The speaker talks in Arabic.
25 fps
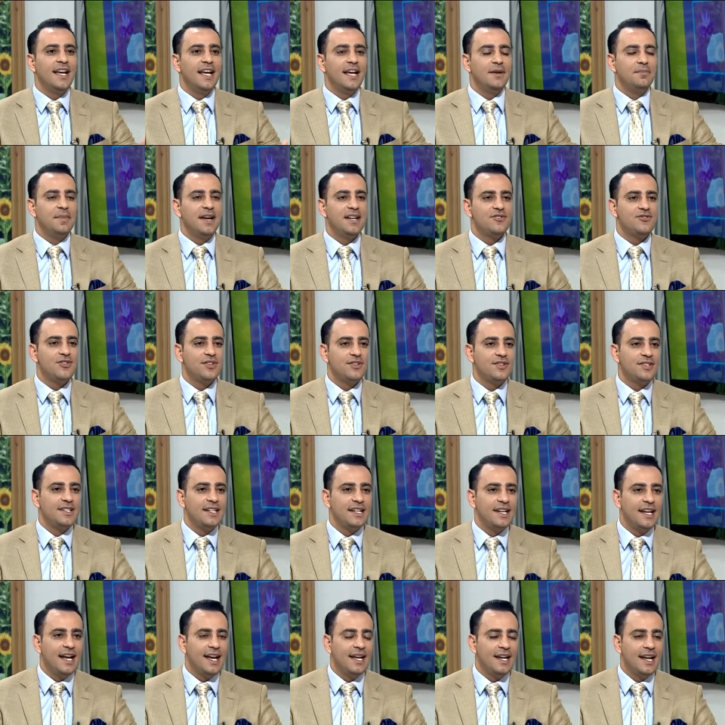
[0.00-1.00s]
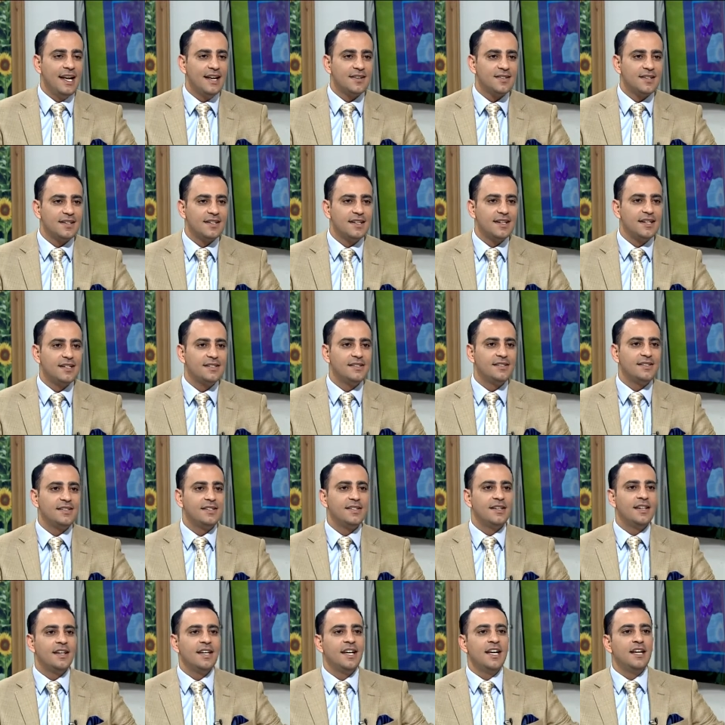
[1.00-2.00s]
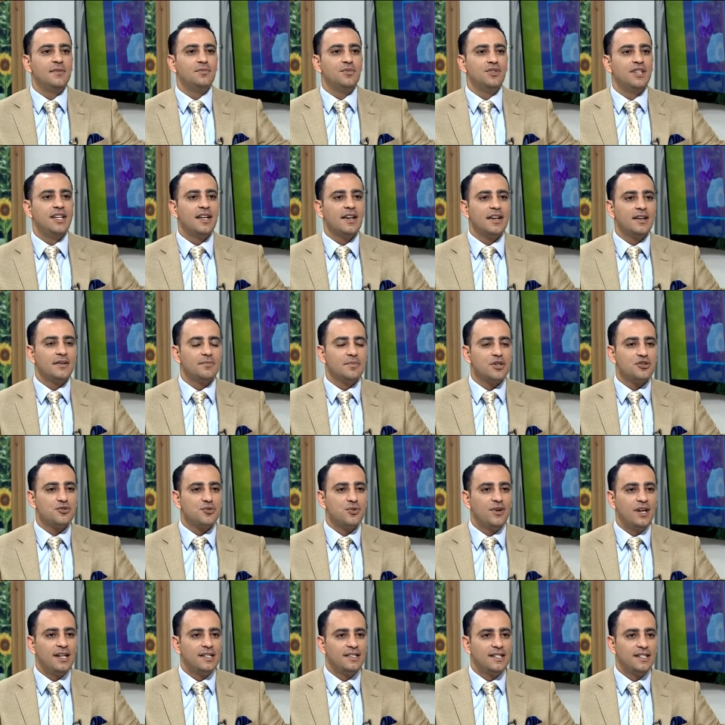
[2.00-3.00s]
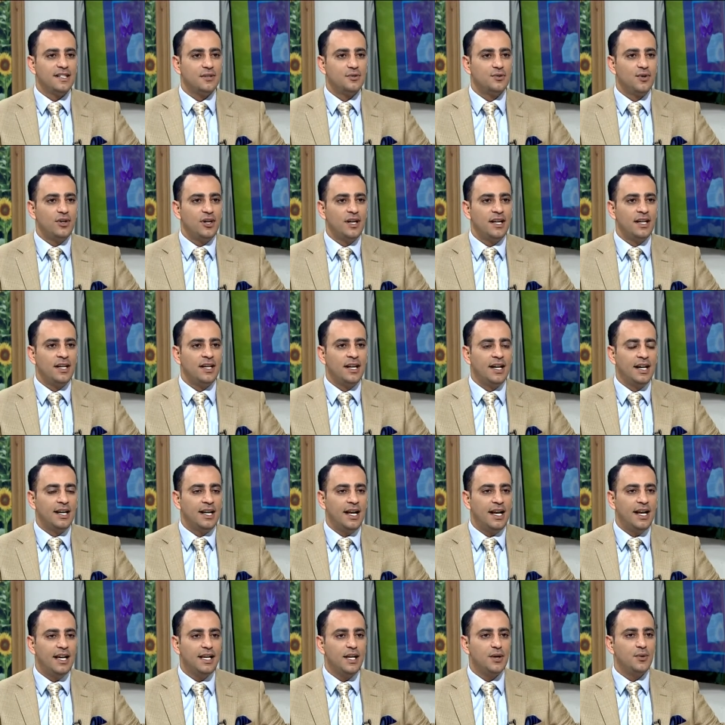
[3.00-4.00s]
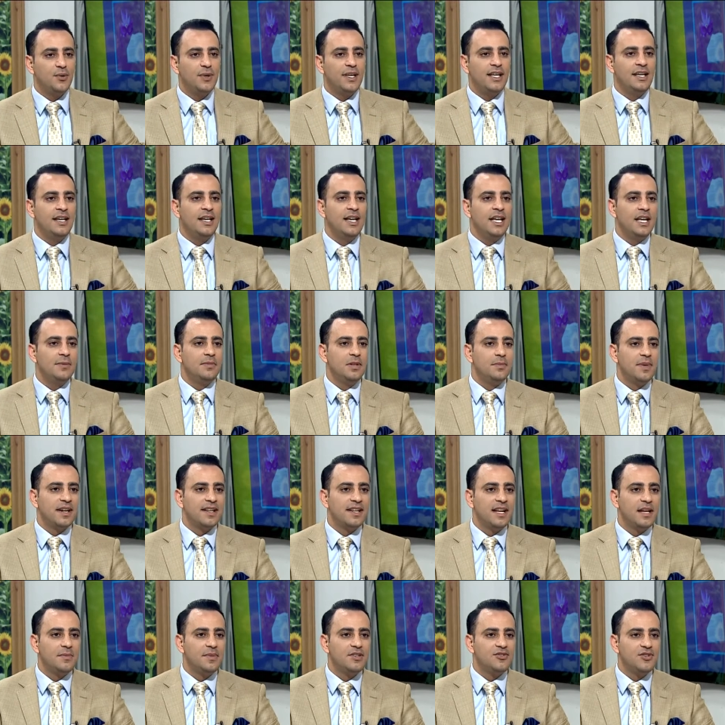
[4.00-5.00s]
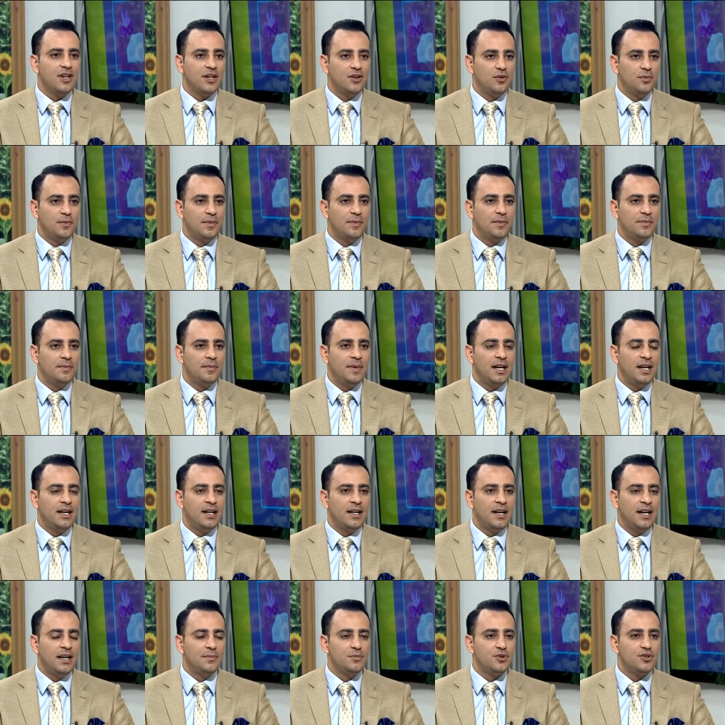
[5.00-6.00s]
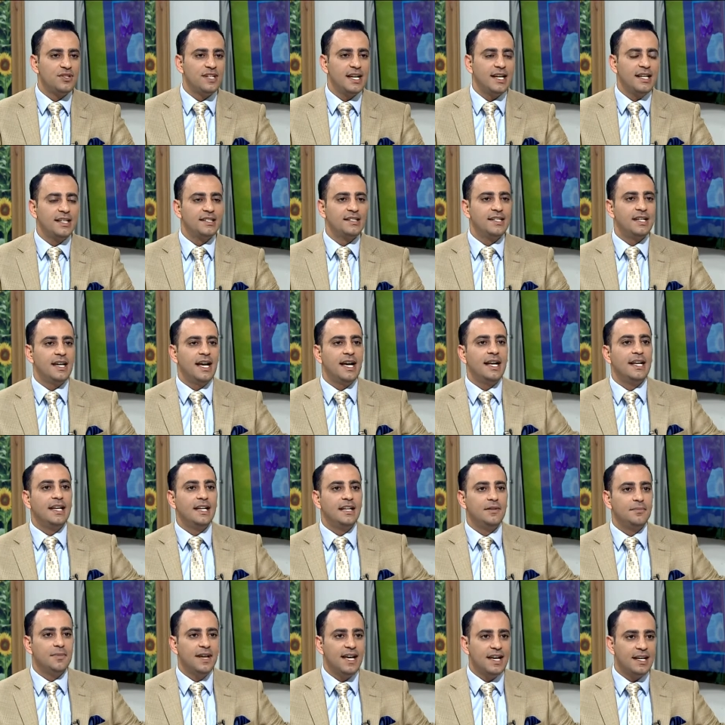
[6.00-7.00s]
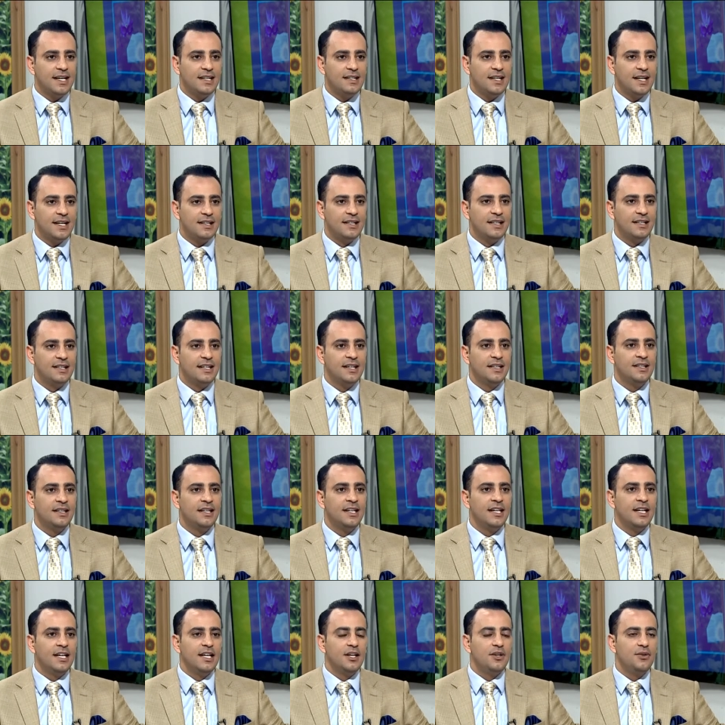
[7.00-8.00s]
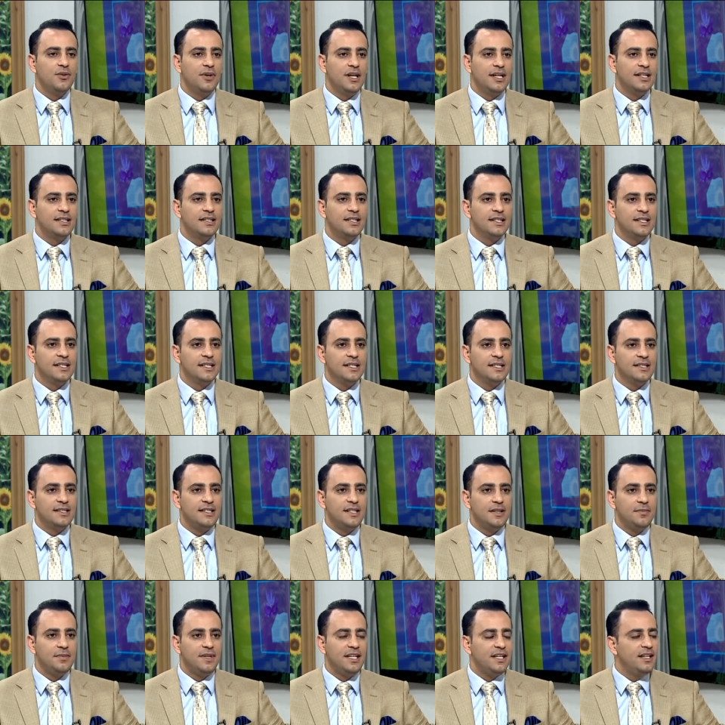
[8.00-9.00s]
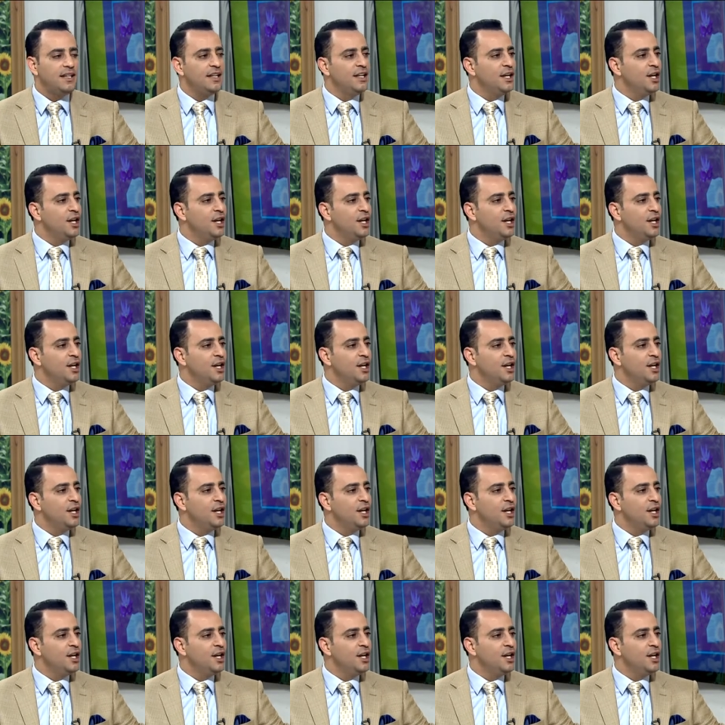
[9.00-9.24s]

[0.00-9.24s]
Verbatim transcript: ماجد الحسنات مدير مشروع التنوع الحيوي ببرنامج الأمم المتحدة الإنمائي تحديدا اليو ان دي بي